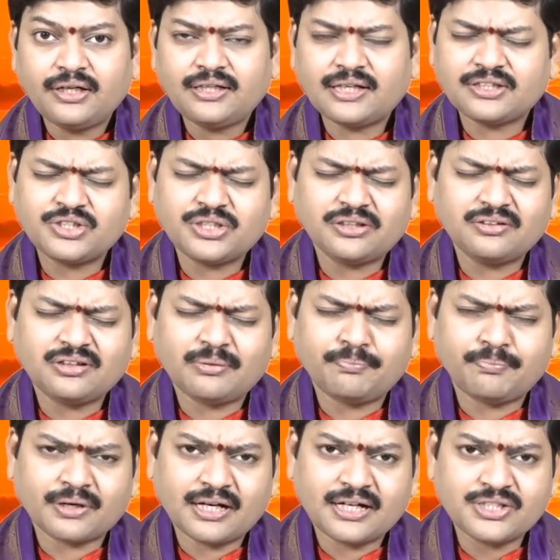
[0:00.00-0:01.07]
ఇది అత్యంత
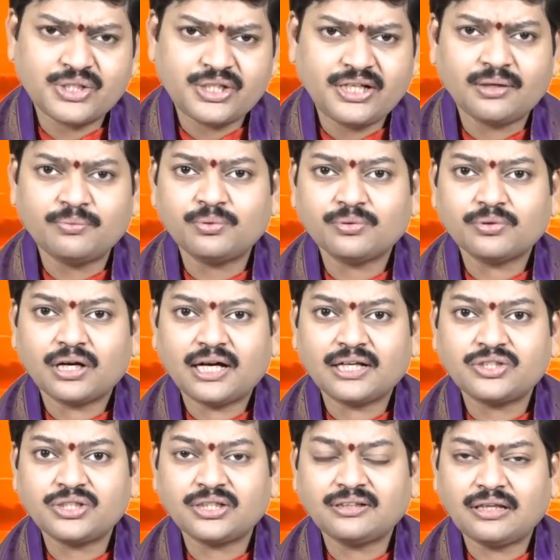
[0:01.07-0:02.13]
ప్రాచీనము
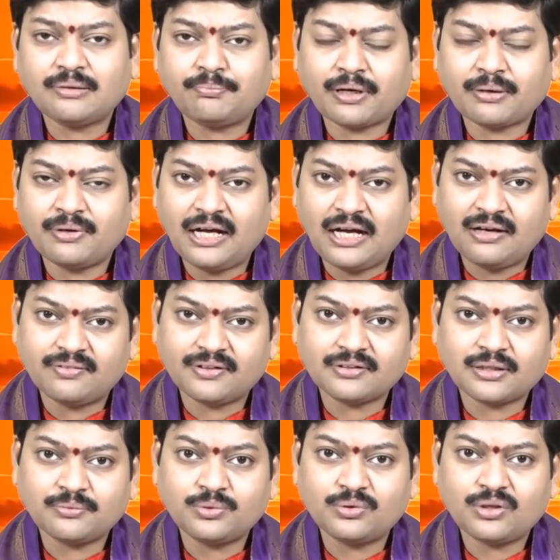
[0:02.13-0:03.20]
అత్యంత
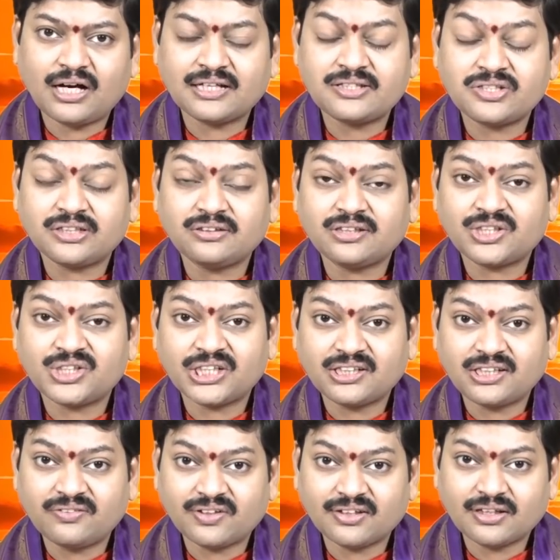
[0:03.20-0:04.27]
ప్రభావవంతము అత్యంత
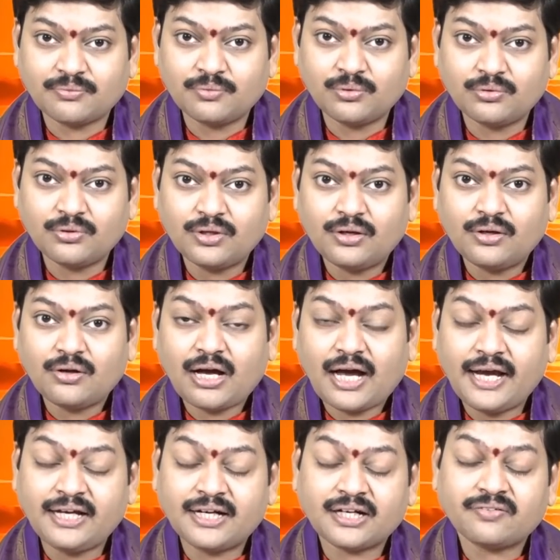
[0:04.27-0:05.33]
శక్తివంతము
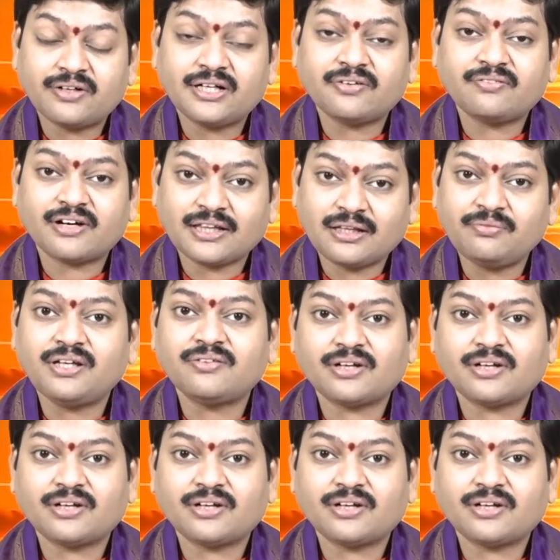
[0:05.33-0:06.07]
అయినటువంటి వ్రతం ఈ